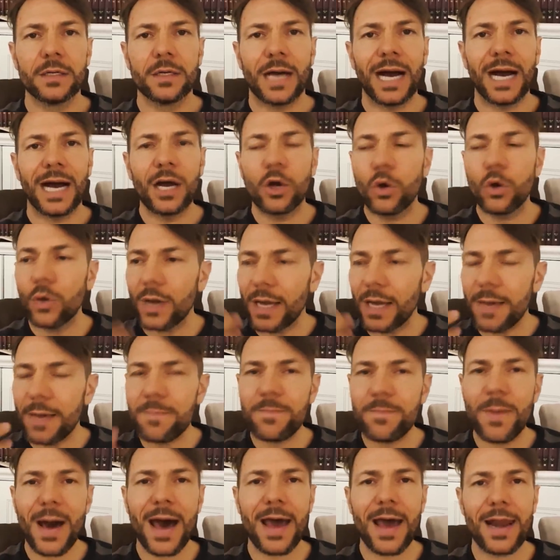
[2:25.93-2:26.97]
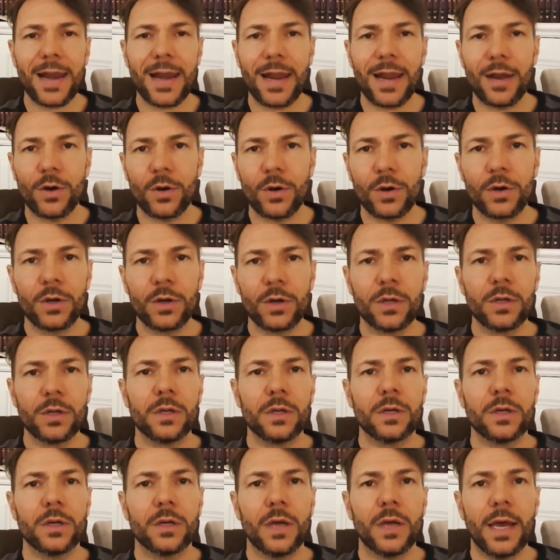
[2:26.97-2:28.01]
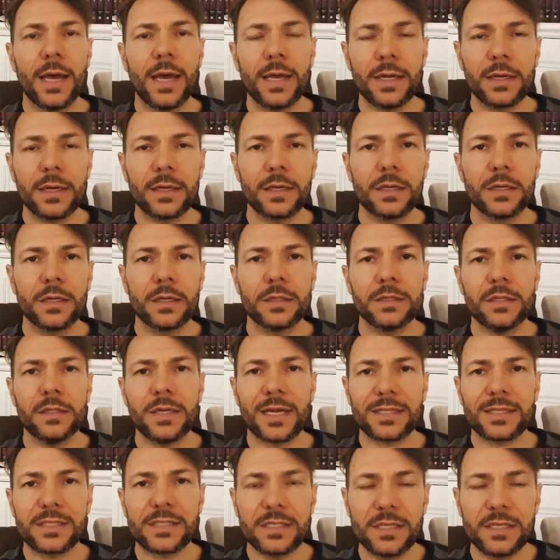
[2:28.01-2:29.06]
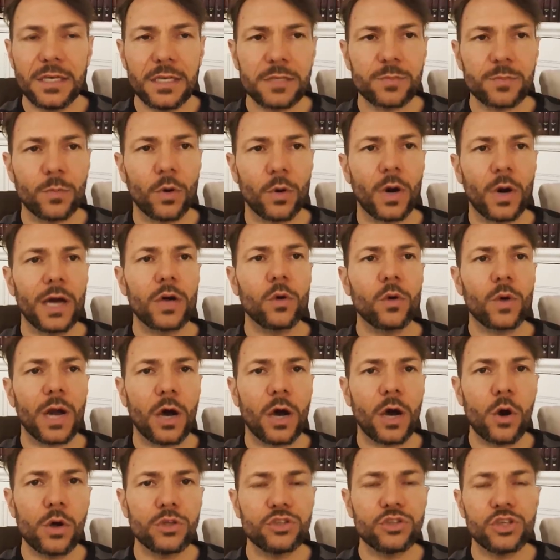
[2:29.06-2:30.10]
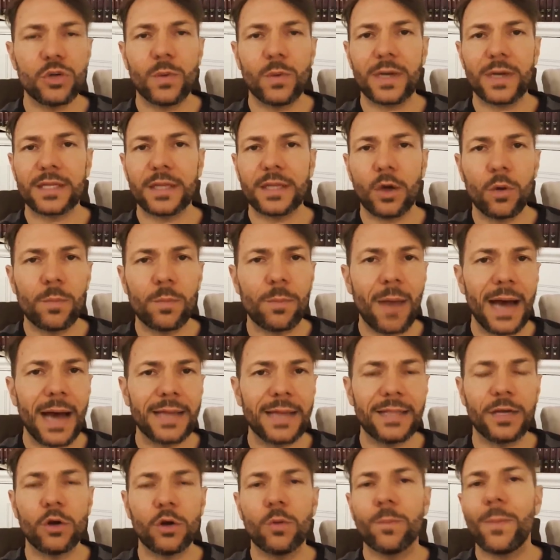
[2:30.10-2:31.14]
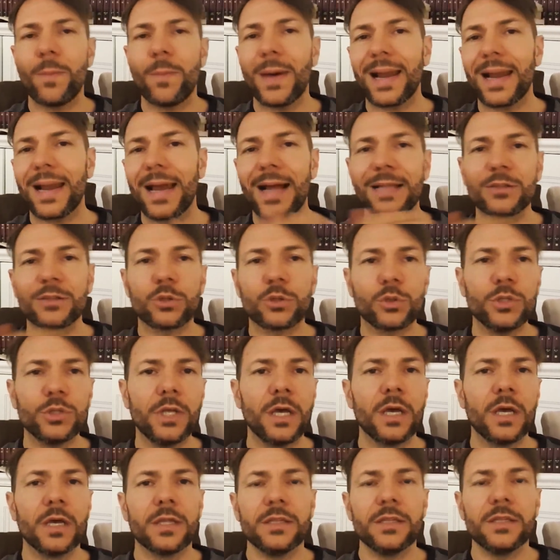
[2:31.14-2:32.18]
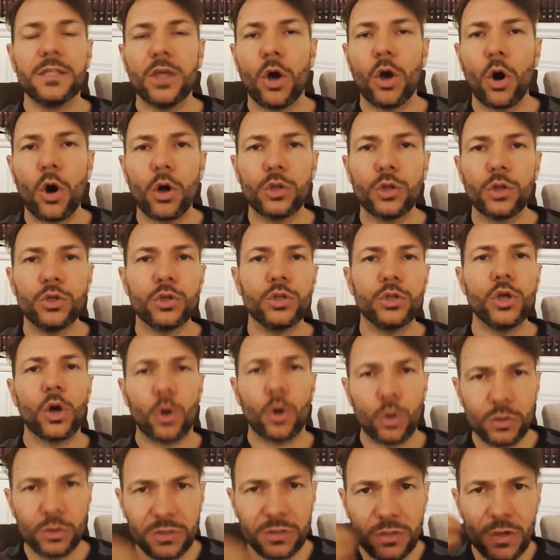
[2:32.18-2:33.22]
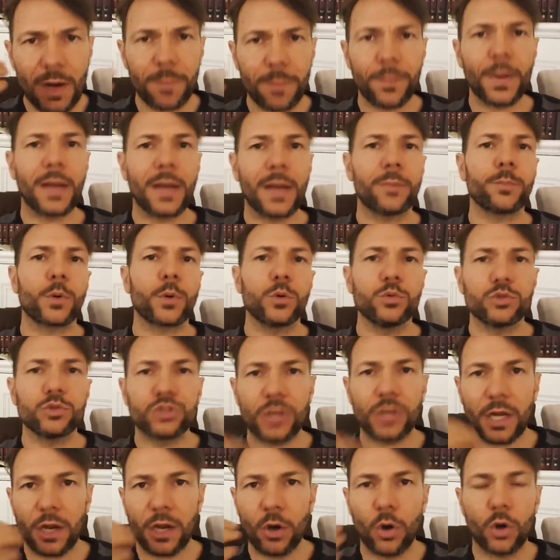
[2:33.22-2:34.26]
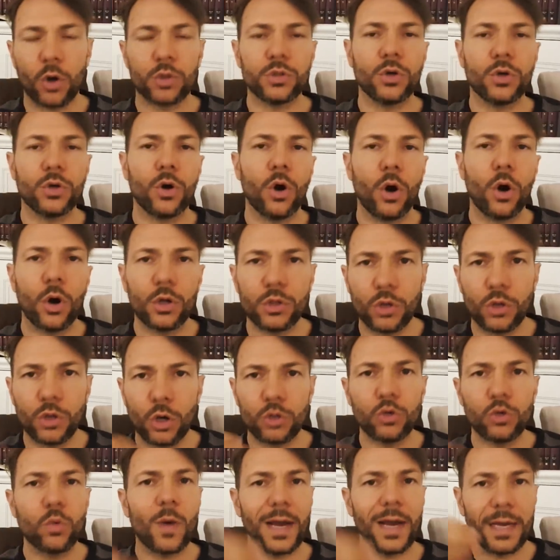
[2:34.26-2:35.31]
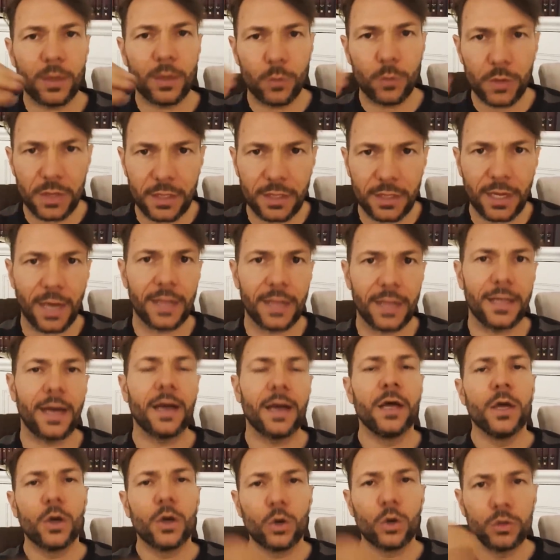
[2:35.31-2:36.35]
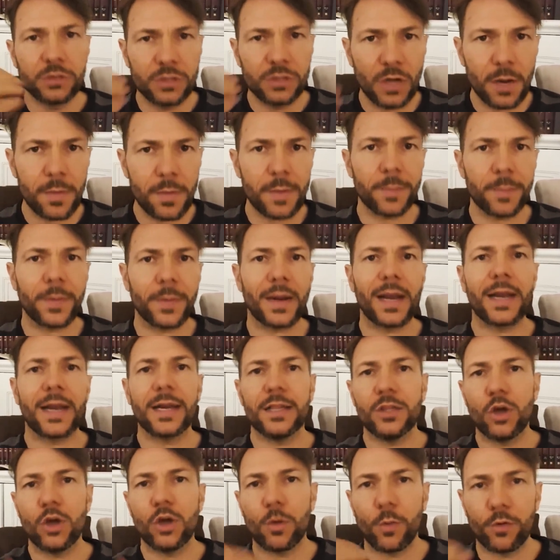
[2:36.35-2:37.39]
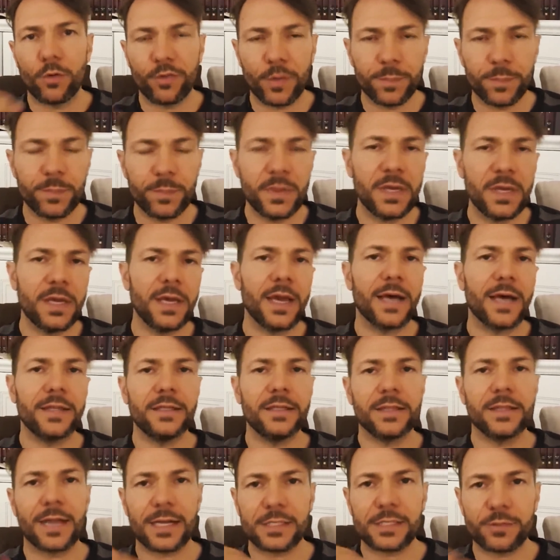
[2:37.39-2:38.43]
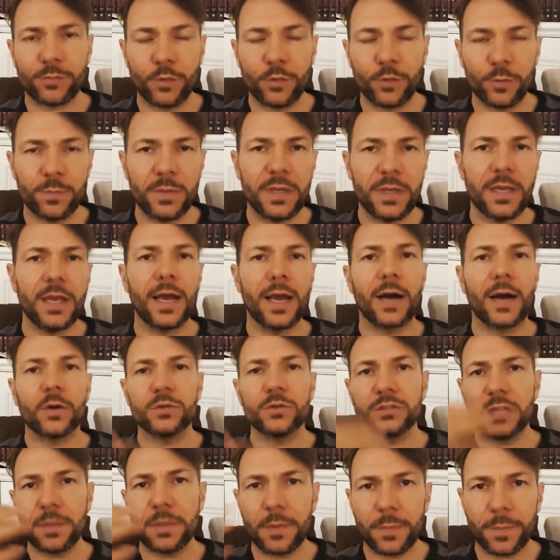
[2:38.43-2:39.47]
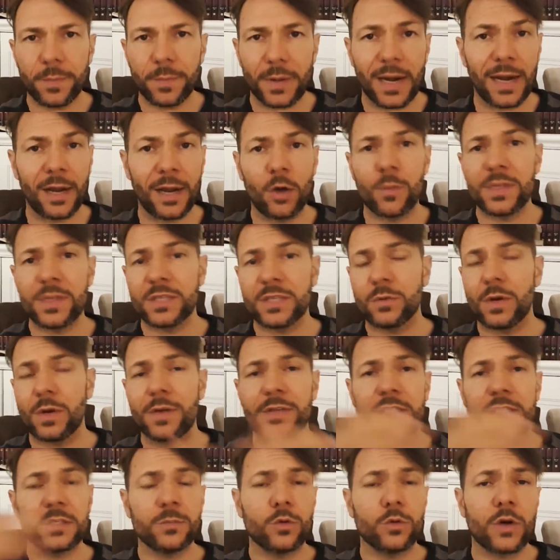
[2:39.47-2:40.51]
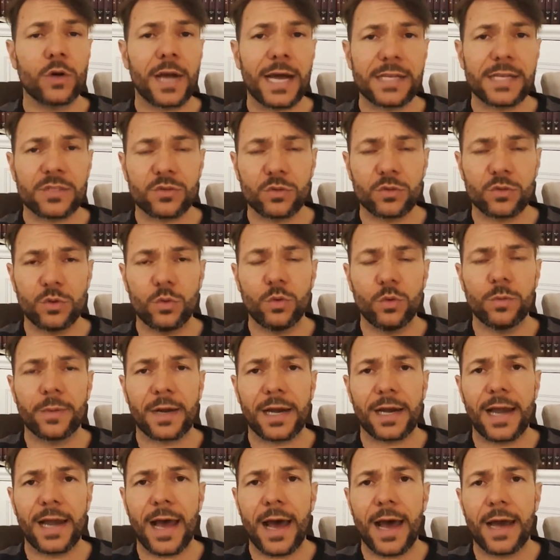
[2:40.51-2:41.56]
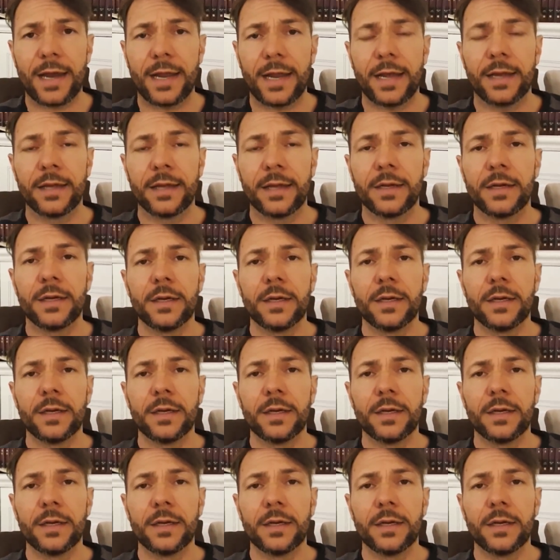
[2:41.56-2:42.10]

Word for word: Ancora che parlano eh, di razzismo, ancora oggi, guarda con Biden, non parla altro di, di odio, di continua a pronunciare odio, odio, odio, uguale qui in Italia. Continuiamo a parlare di omofobia, di transfobia, continuiamo a parlare come se non avessimo un cazzo di cui parlare